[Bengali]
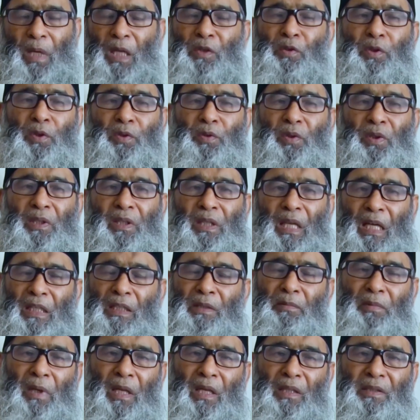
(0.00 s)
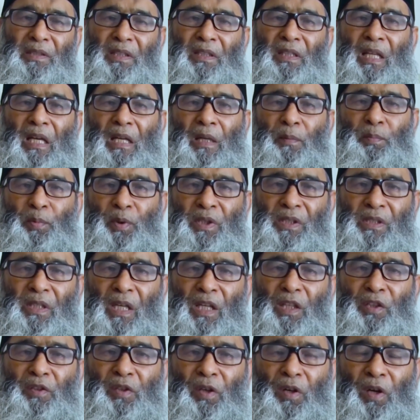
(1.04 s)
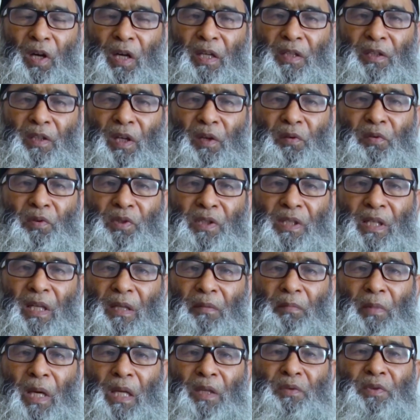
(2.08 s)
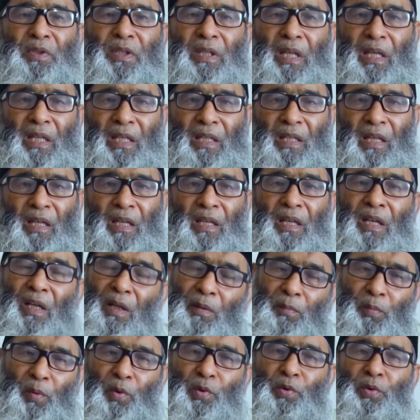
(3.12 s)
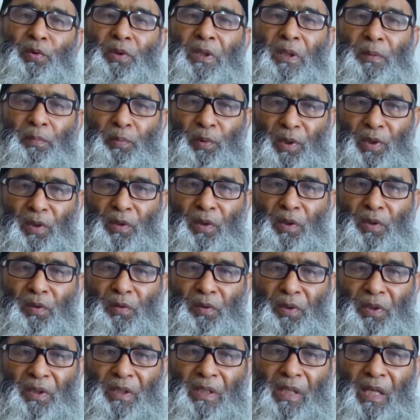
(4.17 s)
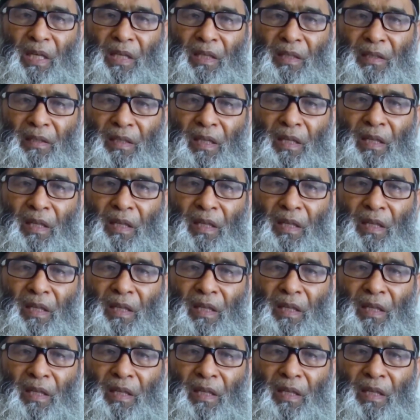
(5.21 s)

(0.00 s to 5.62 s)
মানুষ যদি অ্যানিমালিটি দ্বারা পরিচালিত হয় তখন সে আর মানুষ থাকে না পশুতে পরিণত হয়ে যায়